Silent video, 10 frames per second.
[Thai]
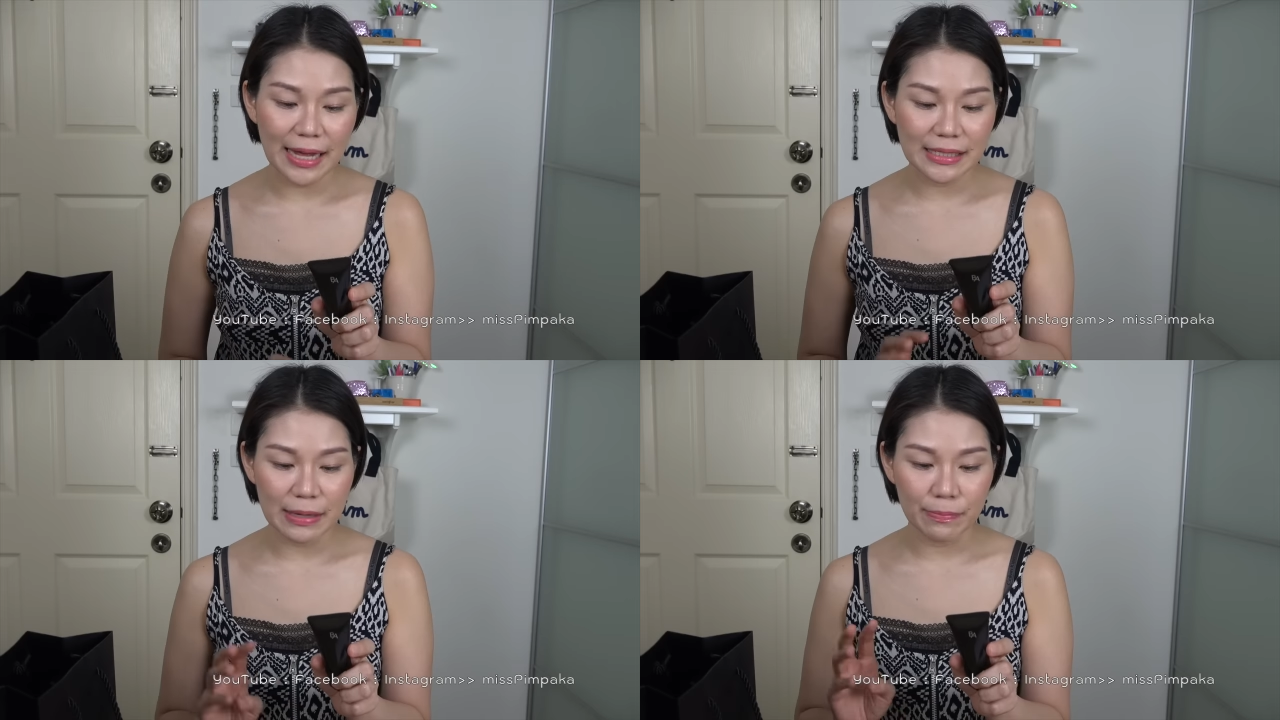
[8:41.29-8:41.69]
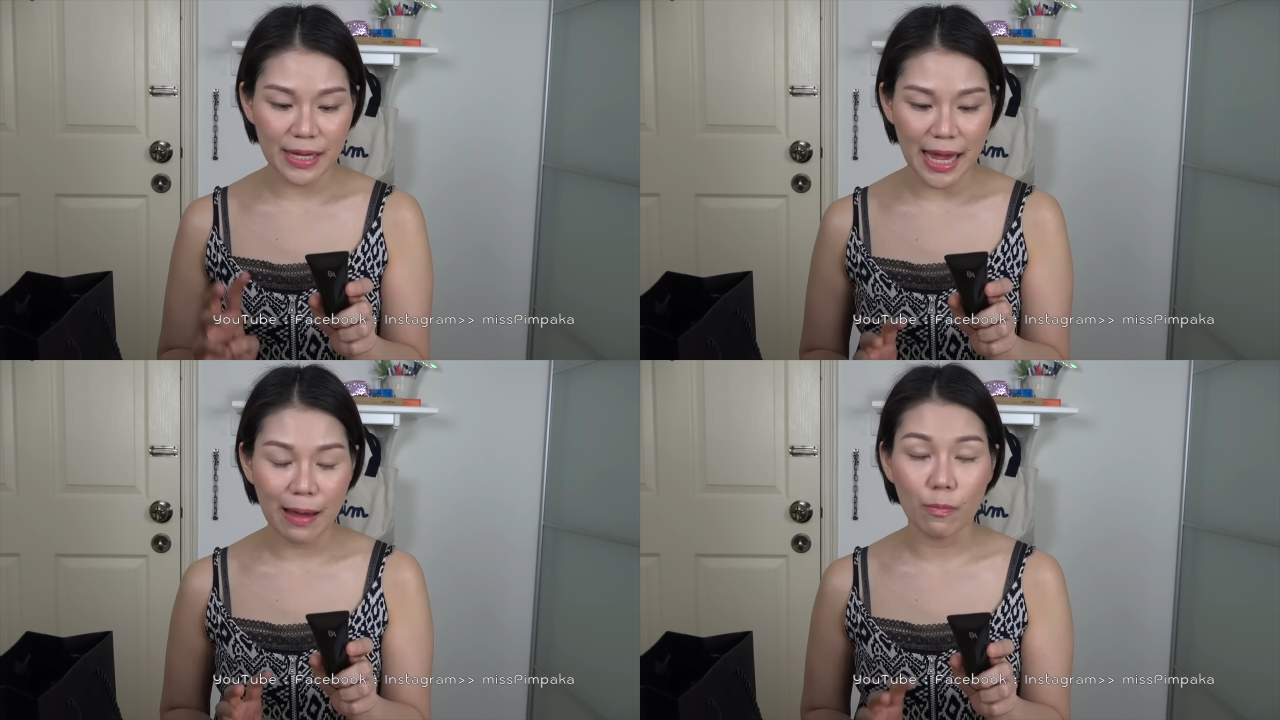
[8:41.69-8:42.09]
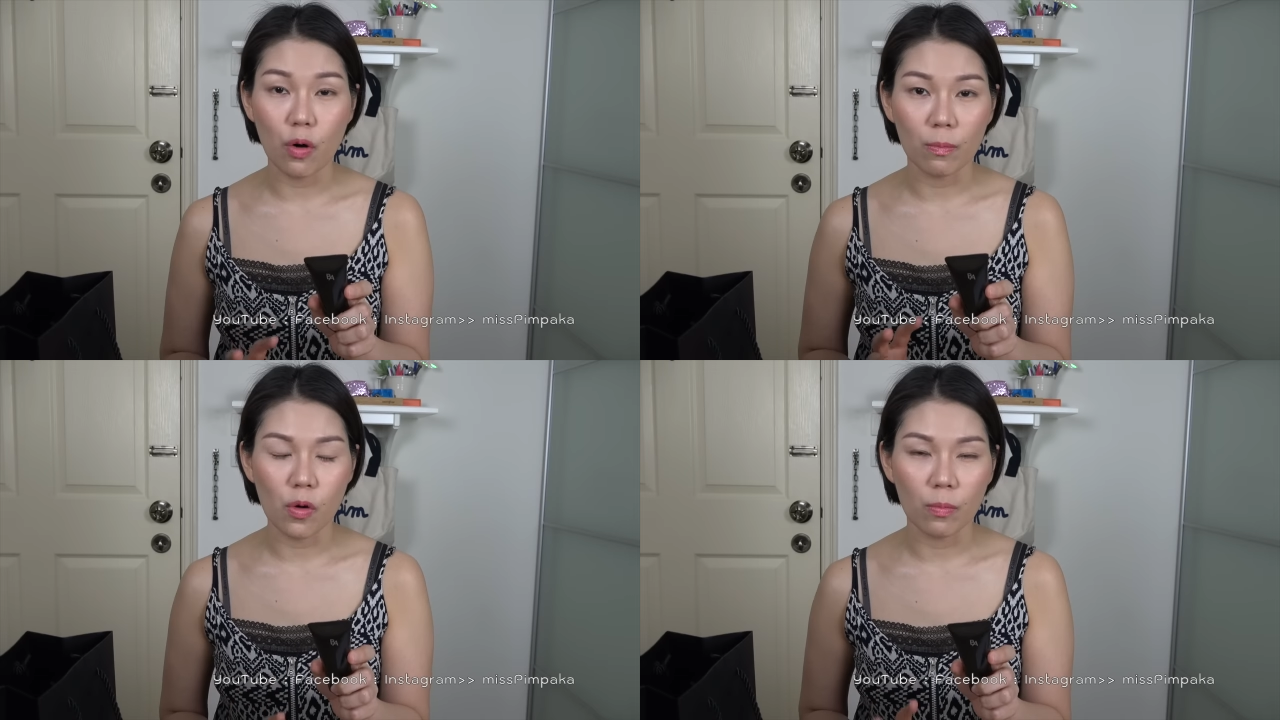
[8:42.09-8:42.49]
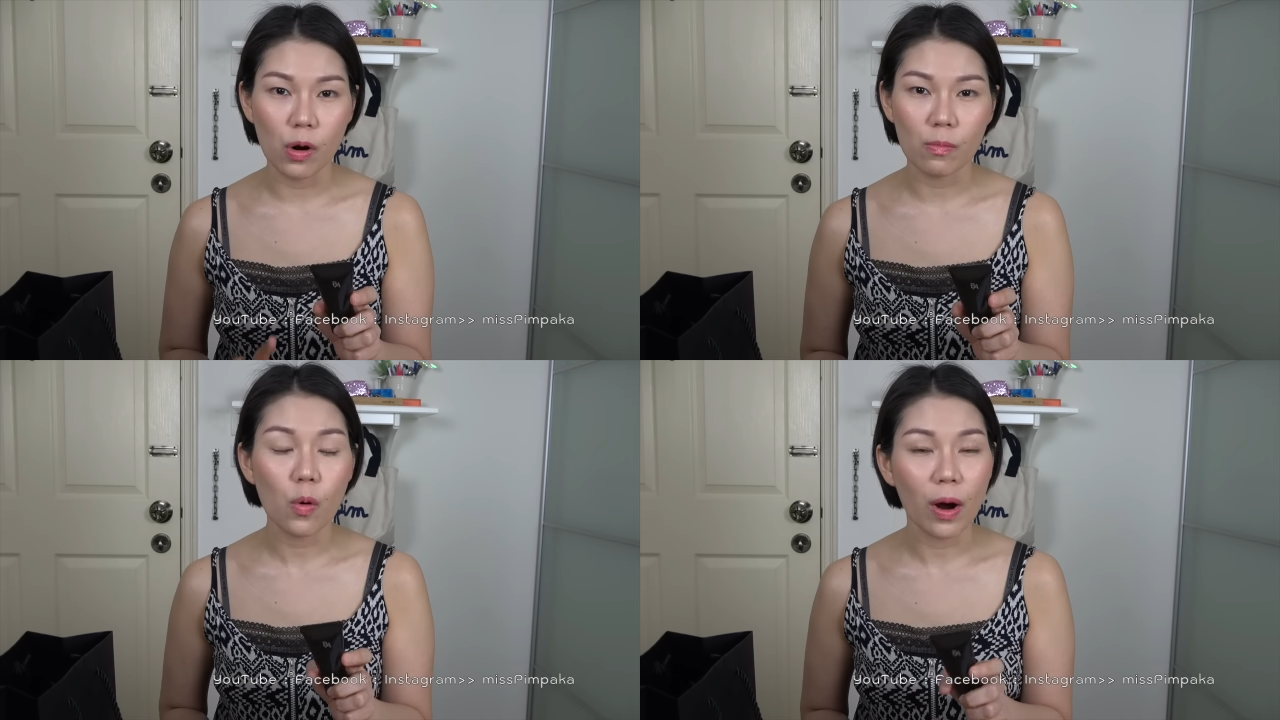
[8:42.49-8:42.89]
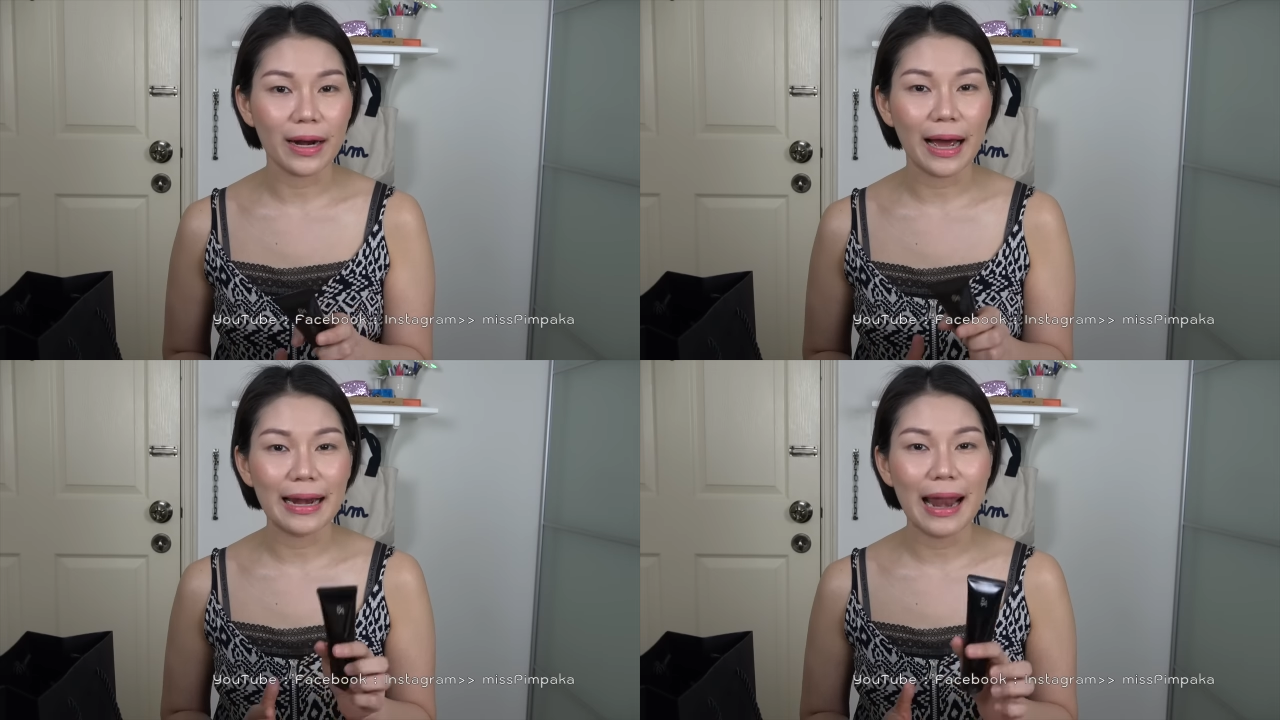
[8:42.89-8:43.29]
50 PA บวก
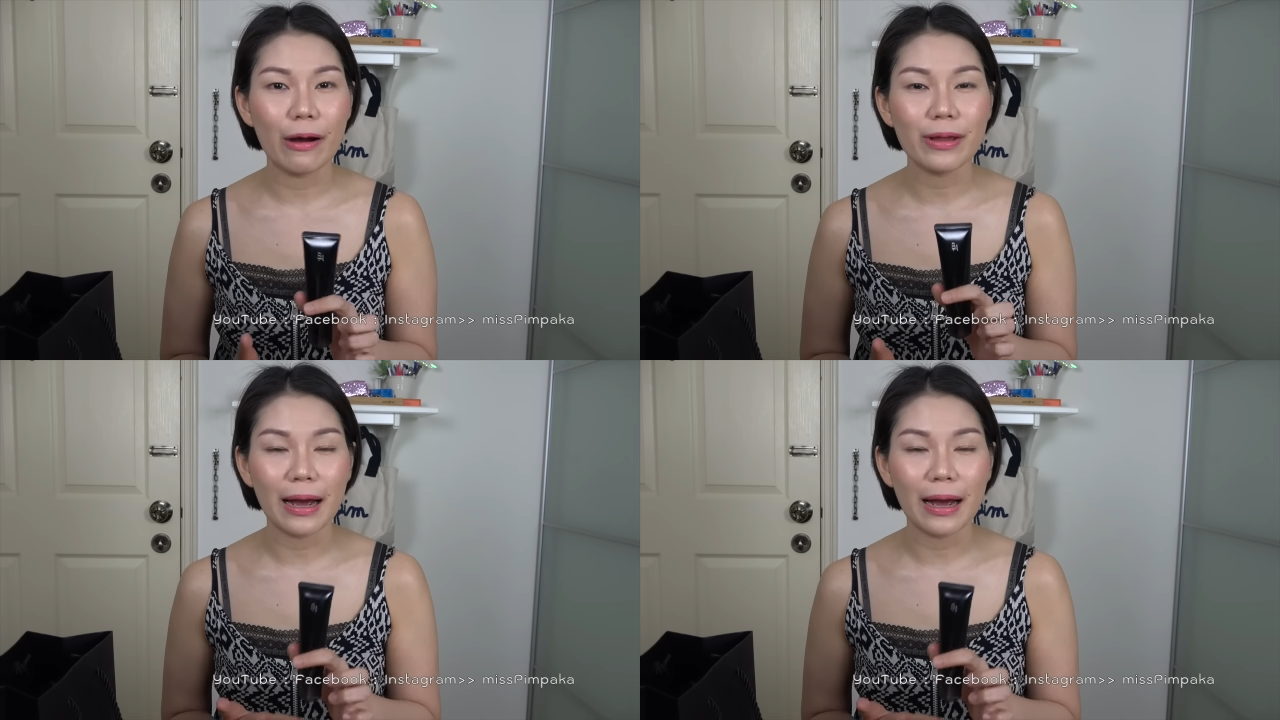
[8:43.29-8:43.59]
นะคะแล้ว